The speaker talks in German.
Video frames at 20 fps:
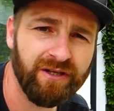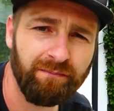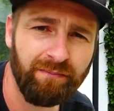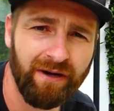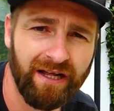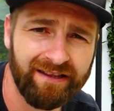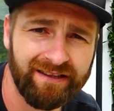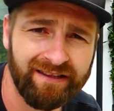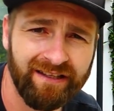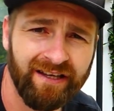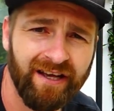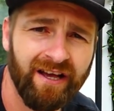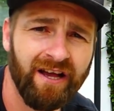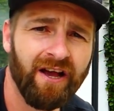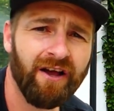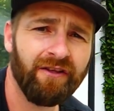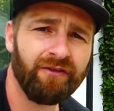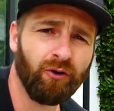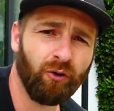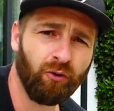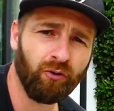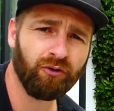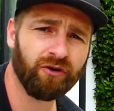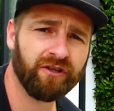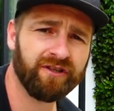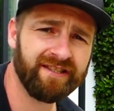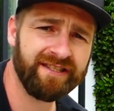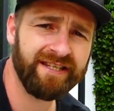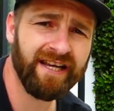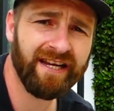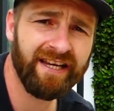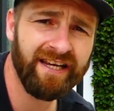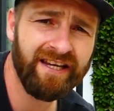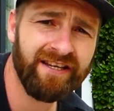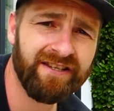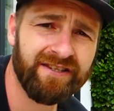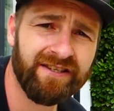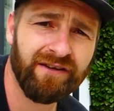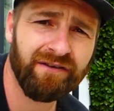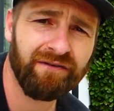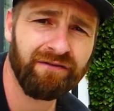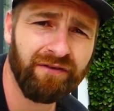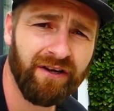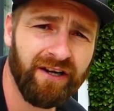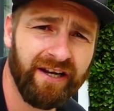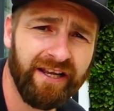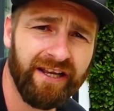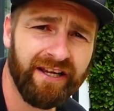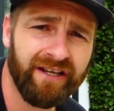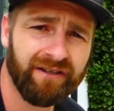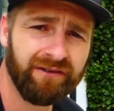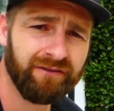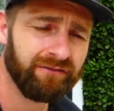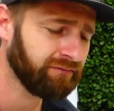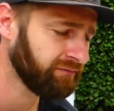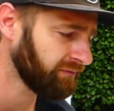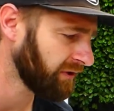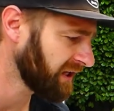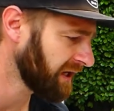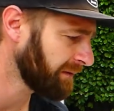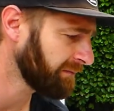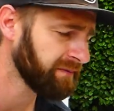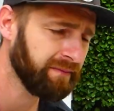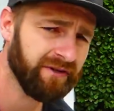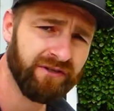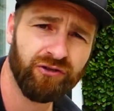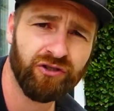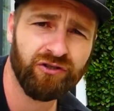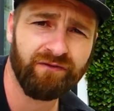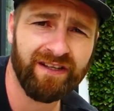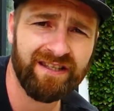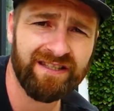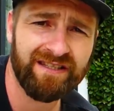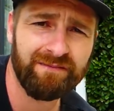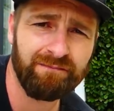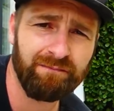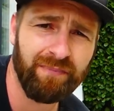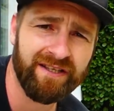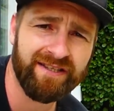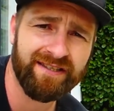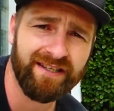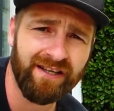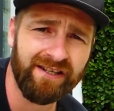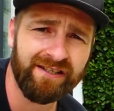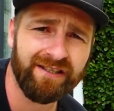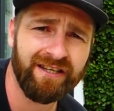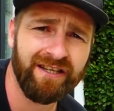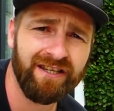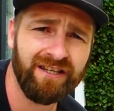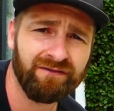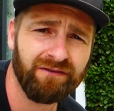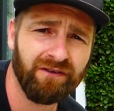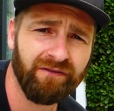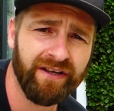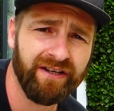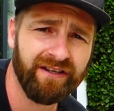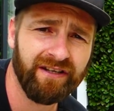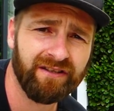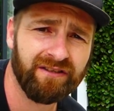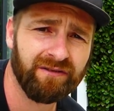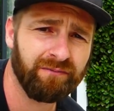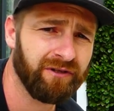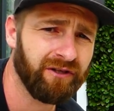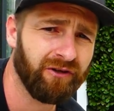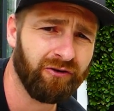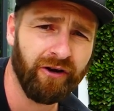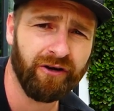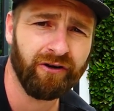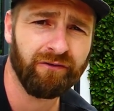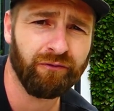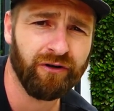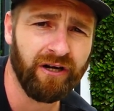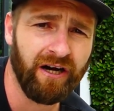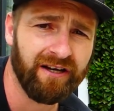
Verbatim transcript: den Platten, noch Zierkies verlegen. Ja, da habe ich mir so schwarzen Basaltkies verwendet mit der Körnung von